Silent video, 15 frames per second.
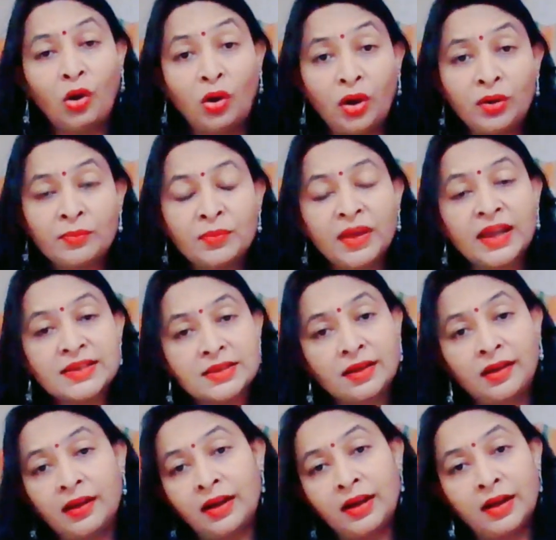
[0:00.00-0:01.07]
और ऐसा
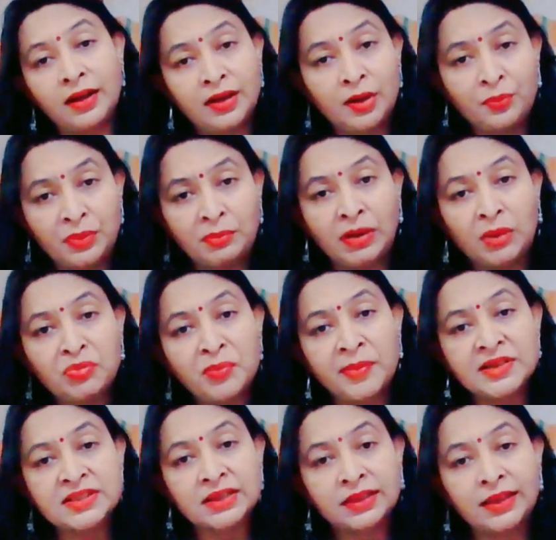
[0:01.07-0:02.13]
खाना खाकर हम बीमार भी
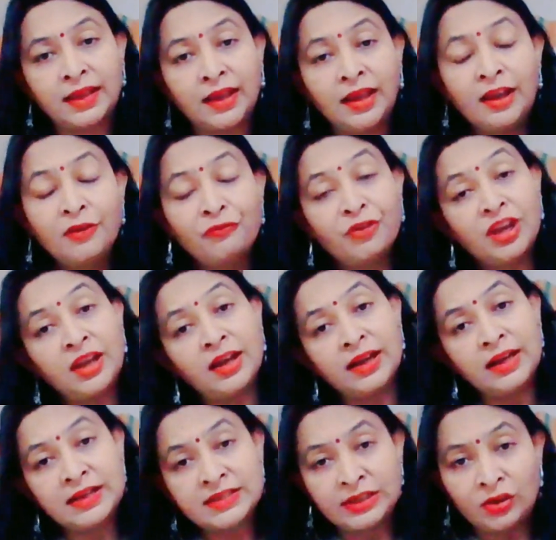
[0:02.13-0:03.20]
पड़ सकते हैं फिर एक
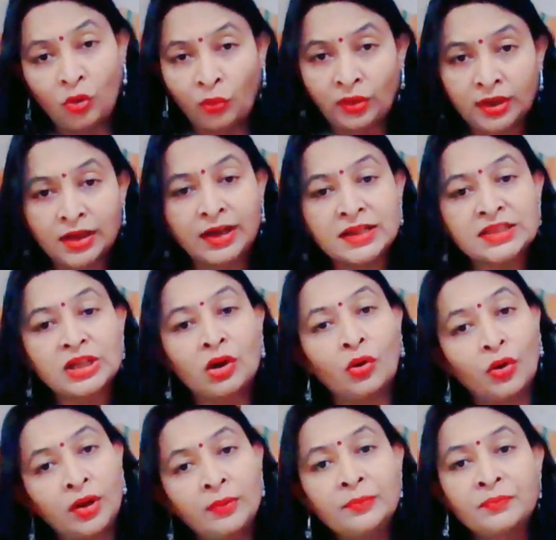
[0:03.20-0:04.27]
अलग से डॉक्टर का खर्चा
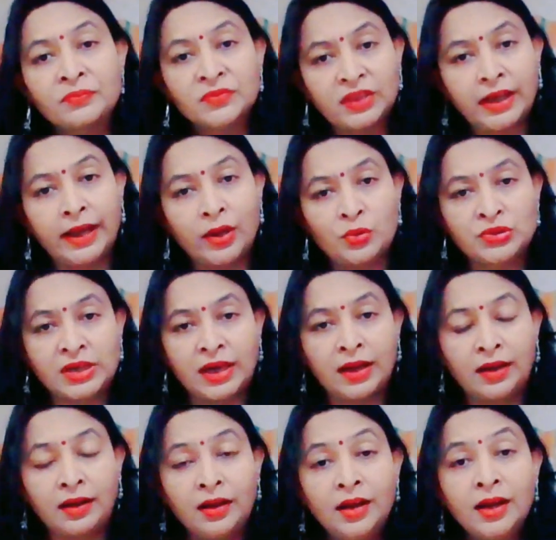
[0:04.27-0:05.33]
और तैयार हो
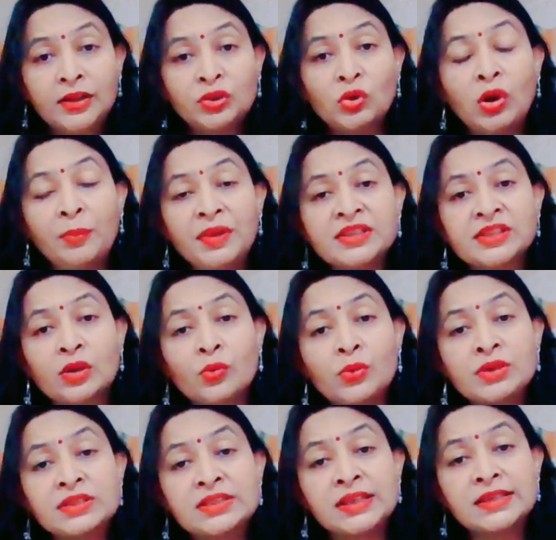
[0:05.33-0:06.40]
जाएगा तो हमें
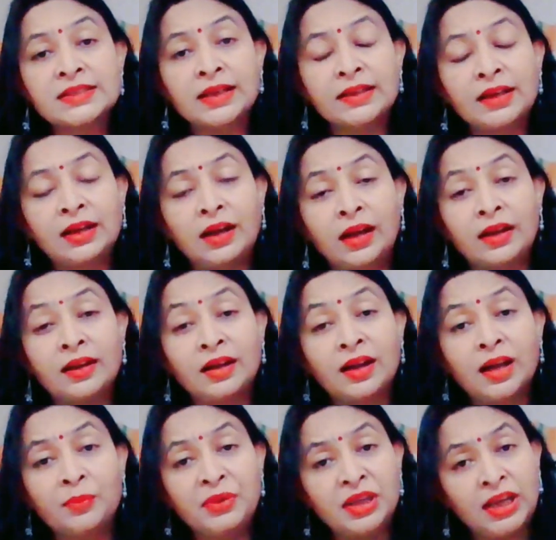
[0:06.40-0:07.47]
ज़रूरत से ज़्यादा खाना
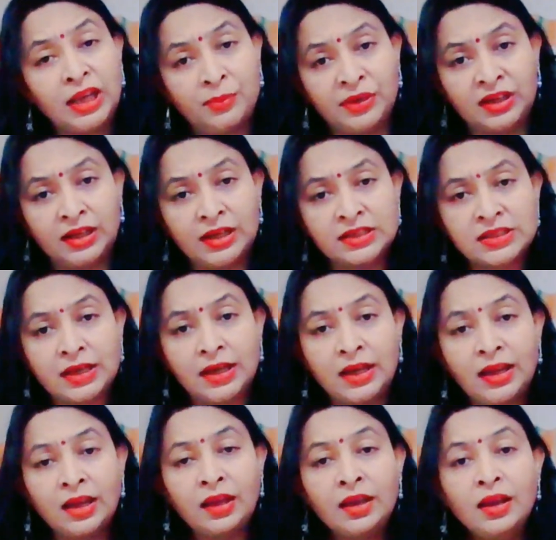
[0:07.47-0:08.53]
कभी नहीं बनाना
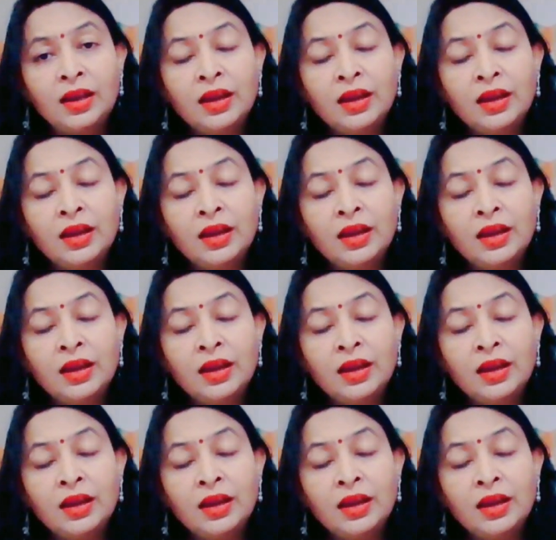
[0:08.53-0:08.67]
चाहिए